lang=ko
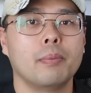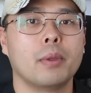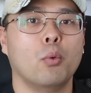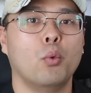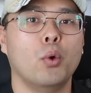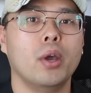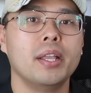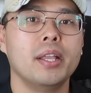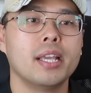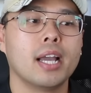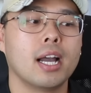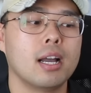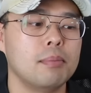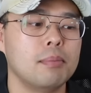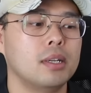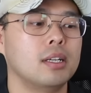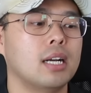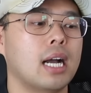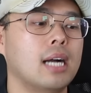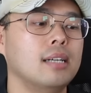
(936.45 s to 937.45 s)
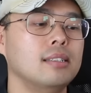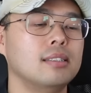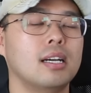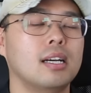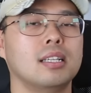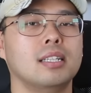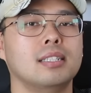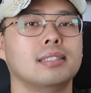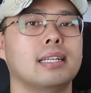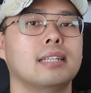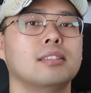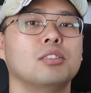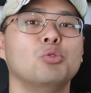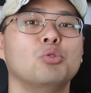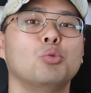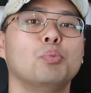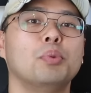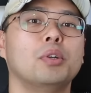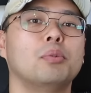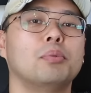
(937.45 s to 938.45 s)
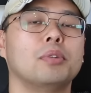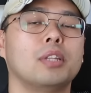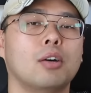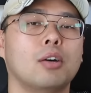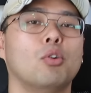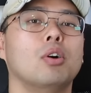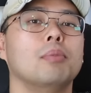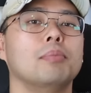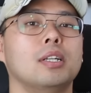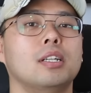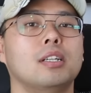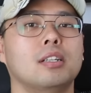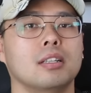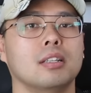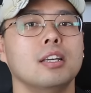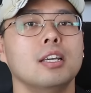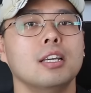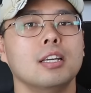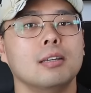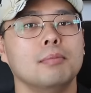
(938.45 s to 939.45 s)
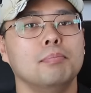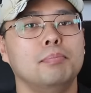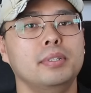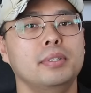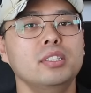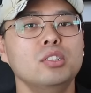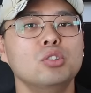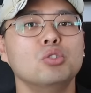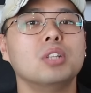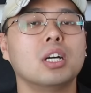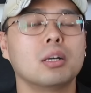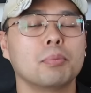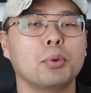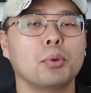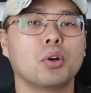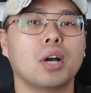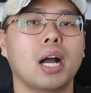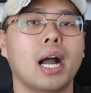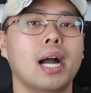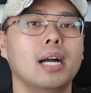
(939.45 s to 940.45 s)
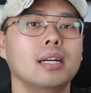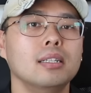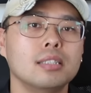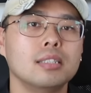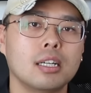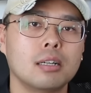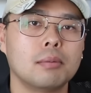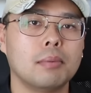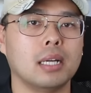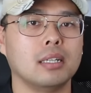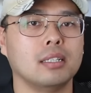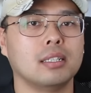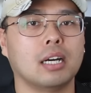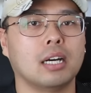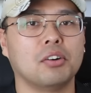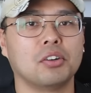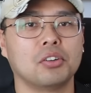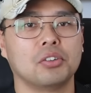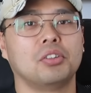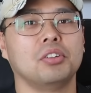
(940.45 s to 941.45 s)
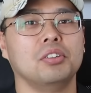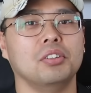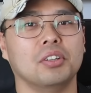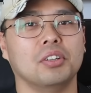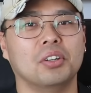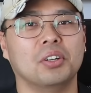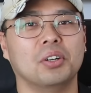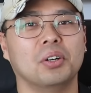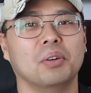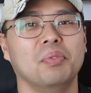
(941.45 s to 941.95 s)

네, 왜냐하면 항상 이 사전 투표를 본다고 하면은 민주당 표가 항상 많이 나왔거든요.